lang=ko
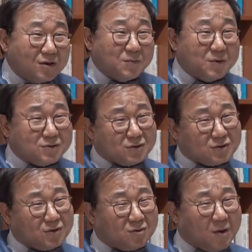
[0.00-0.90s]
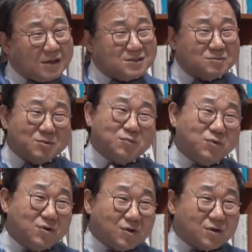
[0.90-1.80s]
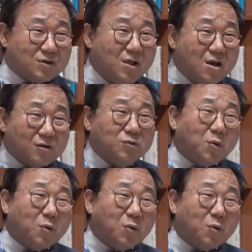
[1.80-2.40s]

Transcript: 이러면서 더 관심을 불러일으키는